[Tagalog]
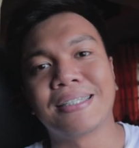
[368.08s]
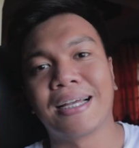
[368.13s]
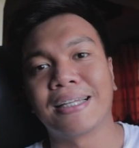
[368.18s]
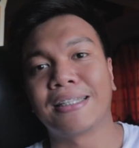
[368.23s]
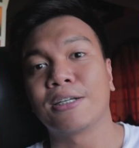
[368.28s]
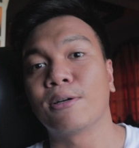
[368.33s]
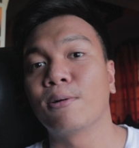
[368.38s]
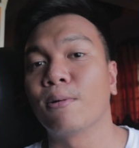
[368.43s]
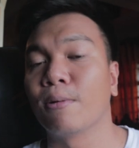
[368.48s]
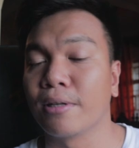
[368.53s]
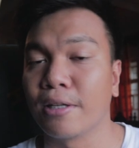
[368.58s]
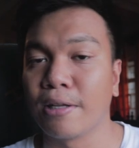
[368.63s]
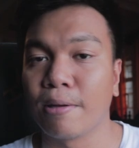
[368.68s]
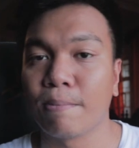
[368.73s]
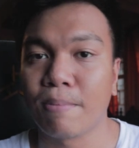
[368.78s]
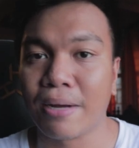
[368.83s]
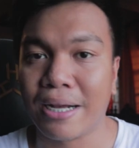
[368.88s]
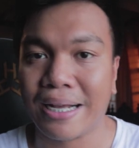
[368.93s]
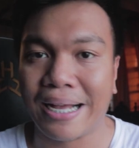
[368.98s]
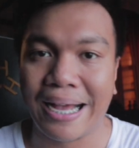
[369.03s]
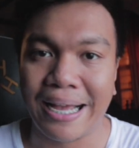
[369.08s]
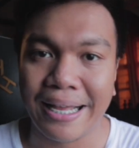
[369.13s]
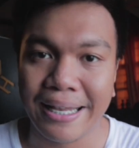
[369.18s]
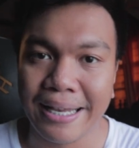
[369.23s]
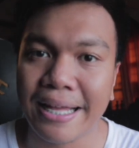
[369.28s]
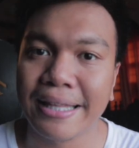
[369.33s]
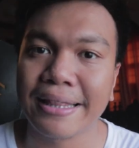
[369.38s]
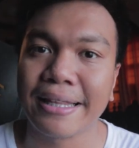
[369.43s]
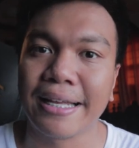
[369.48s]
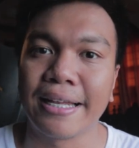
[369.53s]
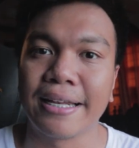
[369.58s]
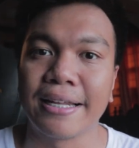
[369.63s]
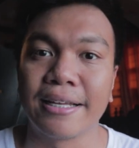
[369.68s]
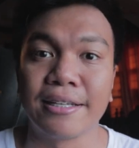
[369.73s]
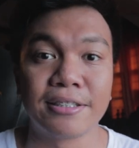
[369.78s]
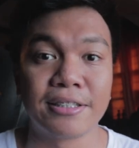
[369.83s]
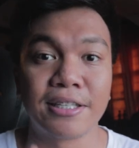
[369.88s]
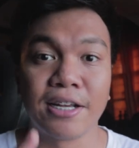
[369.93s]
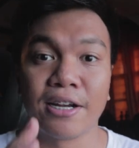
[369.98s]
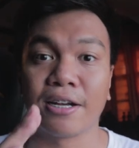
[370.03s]
Sa atin kukunin yung pagkain natin,
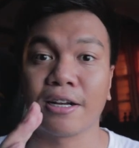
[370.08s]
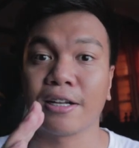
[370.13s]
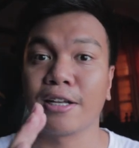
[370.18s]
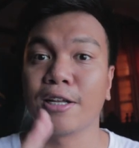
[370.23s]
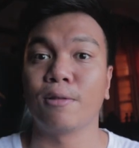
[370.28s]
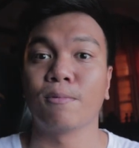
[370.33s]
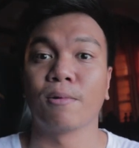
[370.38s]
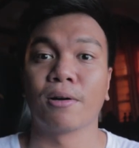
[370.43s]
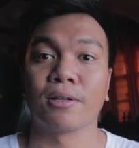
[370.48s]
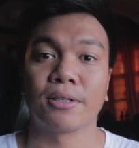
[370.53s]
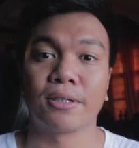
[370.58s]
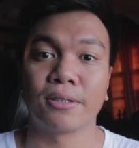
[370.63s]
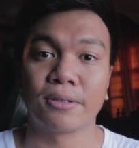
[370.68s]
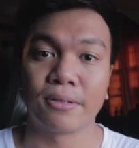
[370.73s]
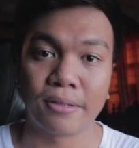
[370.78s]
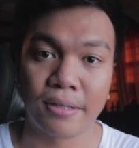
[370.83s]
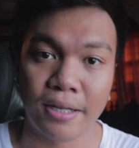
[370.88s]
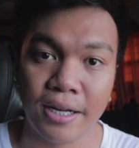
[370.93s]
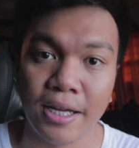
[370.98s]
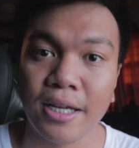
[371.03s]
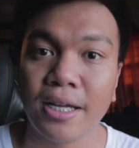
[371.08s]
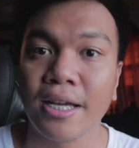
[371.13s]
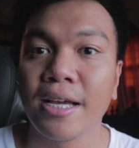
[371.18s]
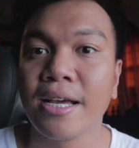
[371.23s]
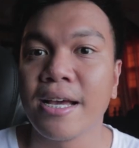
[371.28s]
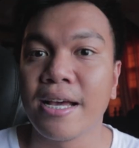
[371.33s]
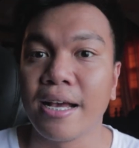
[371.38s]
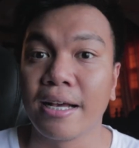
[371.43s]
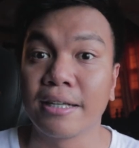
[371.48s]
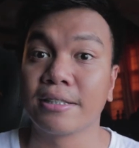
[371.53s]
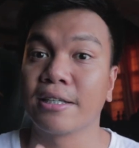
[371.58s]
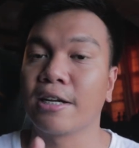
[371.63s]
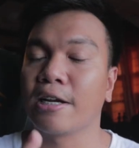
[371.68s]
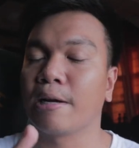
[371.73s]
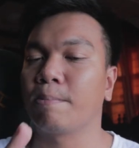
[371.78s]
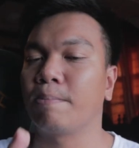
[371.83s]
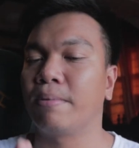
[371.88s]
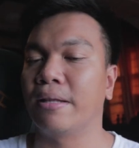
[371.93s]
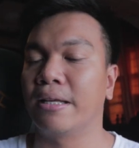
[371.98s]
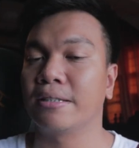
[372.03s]
is there a clean water to drink? Is
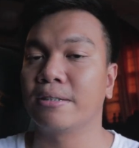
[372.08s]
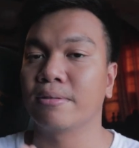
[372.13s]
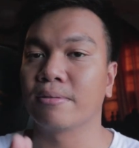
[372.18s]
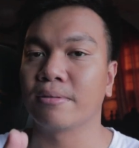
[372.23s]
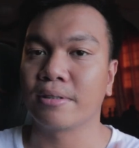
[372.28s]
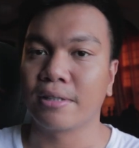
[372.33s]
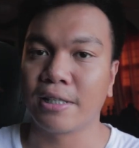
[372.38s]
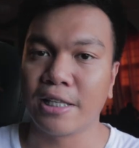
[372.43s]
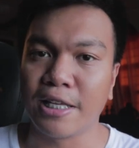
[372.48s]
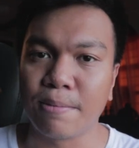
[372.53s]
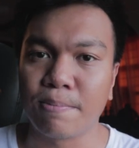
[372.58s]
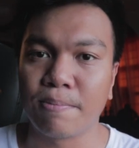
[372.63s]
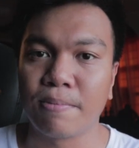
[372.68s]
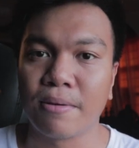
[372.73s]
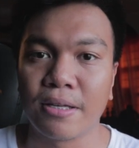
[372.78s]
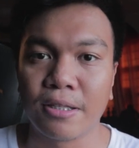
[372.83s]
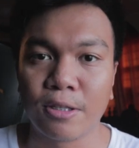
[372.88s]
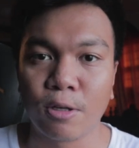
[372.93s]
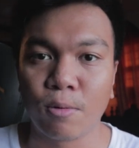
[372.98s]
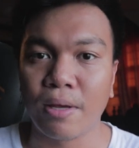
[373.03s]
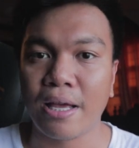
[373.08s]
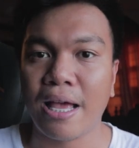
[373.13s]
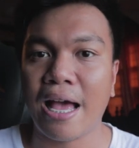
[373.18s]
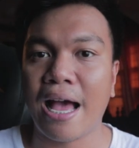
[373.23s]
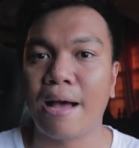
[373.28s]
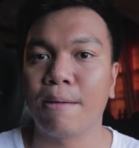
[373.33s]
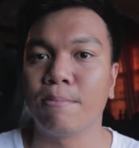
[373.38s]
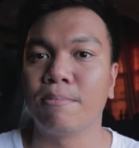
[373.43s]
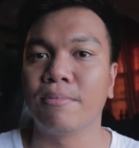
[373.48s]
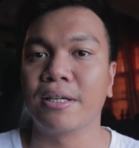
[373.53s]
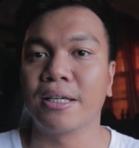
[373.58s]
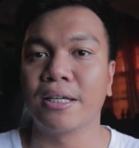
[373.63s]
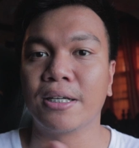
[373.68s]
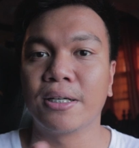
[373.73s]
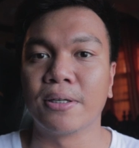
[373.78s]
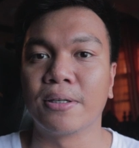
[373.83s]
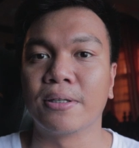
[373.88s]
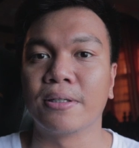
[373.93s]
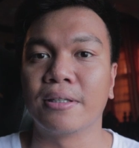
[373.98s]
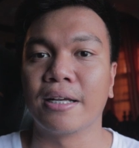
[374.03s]
there a place to sleep? Do we have a
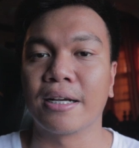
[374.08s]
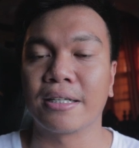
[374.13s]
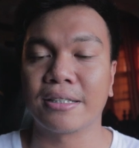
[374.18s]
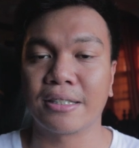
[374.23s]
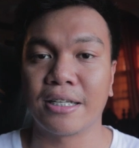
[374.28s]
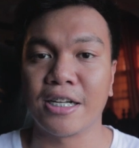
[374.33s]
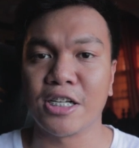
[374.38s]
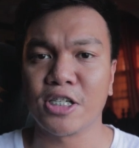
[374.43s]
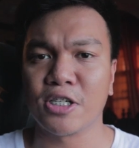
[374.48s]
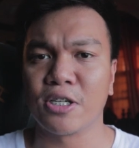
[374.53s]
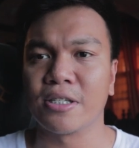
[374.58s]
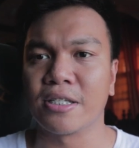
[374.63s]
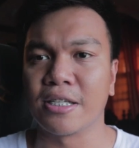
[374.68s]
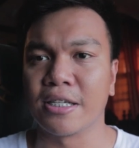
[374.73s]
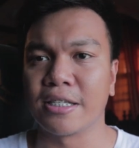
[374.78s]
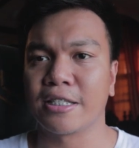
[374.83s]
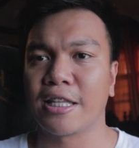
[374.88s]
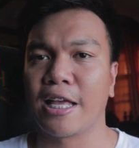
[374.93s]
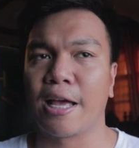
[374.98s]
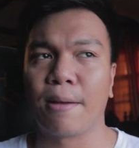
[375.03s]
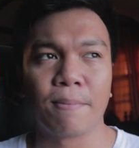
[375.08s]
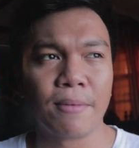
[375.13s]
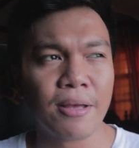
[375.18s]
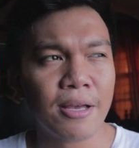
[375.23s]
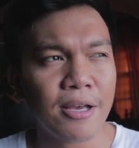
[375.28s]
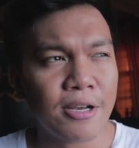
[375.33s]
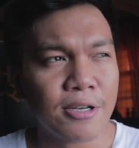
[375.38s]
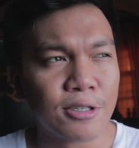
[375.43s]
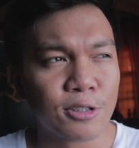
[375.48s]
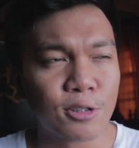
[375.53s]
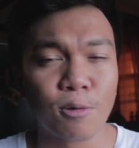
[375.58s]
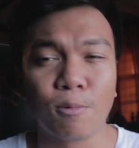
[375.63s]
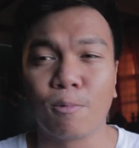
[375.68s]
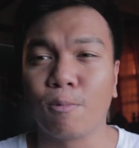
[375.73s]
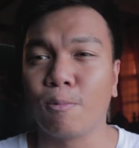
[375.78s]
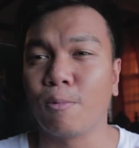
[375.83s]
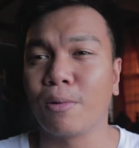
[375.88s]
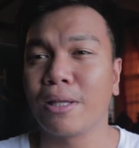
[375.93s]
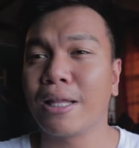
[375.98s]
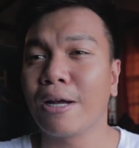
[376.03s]
good excretion system? So
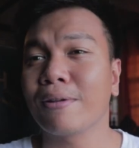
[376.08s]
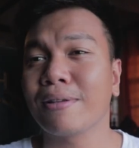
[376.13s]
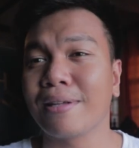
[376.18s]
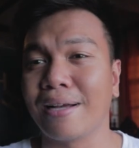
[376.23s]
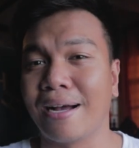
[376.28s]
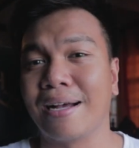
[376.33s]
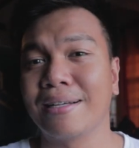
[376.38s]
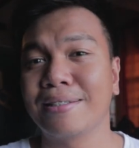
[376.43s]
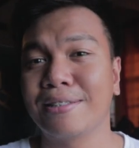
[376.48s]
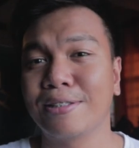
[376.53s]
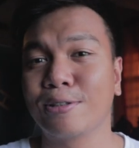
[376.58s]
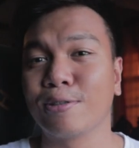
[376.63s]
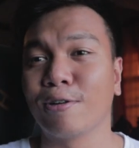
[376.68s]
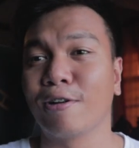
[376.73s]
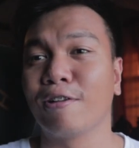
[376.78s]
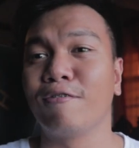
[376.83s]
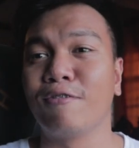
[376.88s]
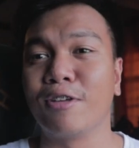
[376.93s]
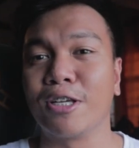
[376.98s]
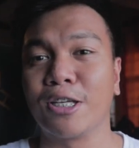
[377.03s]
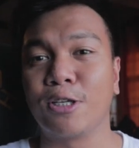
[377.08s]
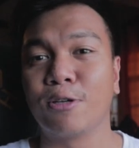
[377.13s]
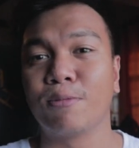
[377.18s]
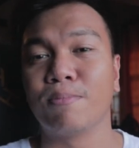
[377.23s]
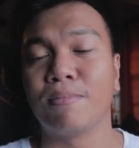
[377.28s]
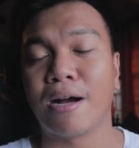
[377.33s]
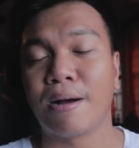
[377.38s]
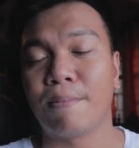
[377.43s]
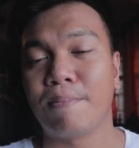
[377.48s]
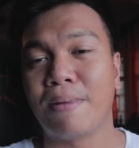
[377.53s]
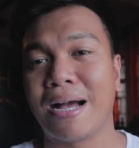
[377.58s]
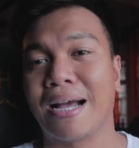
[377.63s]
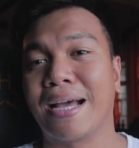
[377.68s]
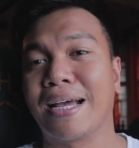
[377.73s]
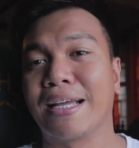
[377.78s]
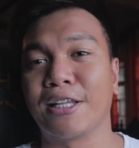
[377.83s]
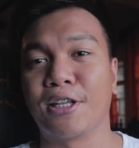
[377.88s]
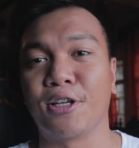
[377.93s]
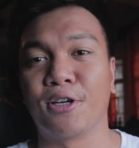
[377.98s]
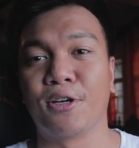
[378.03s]
without us solving yung mga
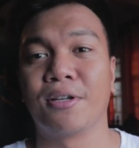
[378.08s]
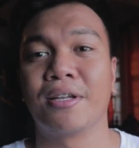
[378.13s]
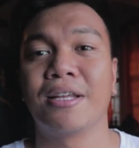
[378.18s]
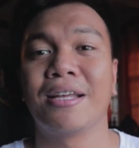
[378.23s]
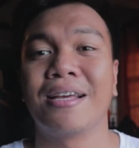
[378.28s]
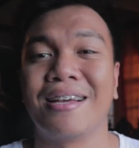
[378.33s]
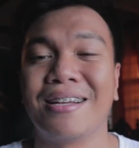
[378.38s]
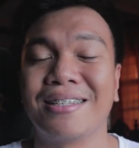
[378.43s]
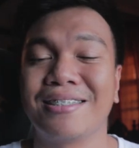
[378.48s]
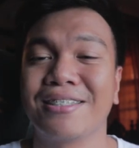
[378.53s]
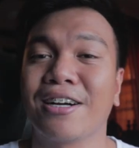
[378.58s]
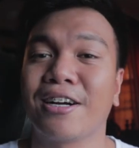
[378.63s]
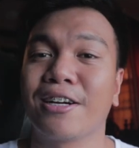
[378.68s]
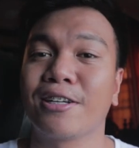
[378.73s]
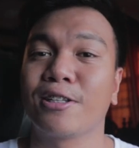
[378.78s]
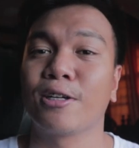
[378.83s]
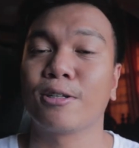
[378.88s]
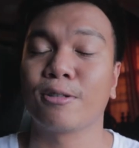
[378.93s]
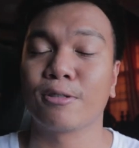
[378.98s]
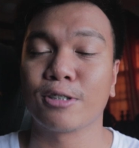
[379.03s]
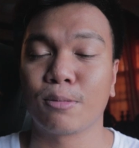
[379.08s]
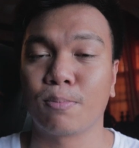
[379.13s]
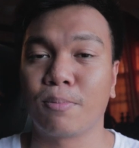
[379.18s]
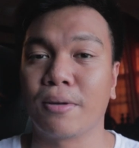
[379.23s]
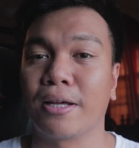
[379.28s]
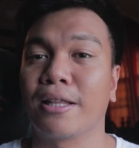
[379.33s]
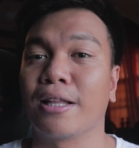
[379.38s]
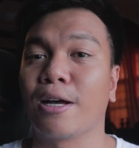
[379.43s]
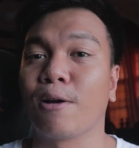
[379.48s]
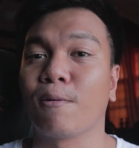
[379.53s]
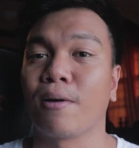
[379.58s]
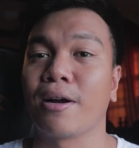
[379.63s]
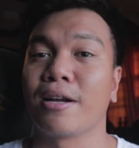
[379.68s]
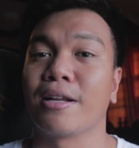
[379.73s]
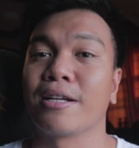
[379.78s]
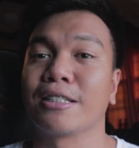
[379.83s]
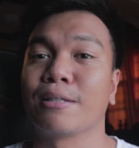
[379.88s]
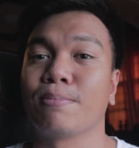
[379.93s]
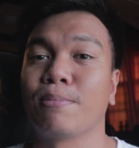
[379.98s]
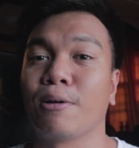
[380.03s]
bagay na yun, it's harder to spread
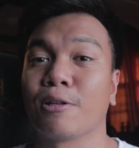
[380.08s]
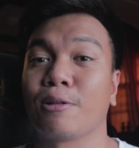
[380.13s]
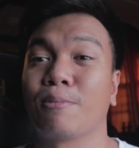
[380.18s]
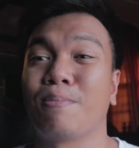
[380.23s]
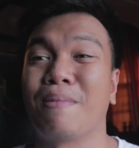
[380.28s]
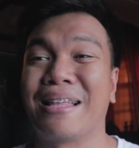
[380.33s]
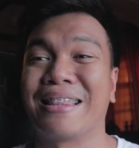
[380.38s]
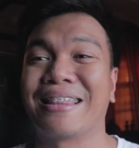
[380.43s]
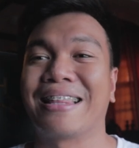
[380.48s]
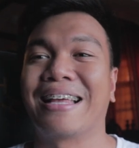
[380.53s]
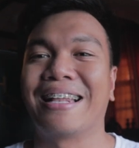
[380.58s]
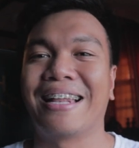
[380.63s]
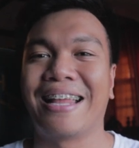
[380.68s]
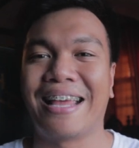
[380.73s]
awareness about mental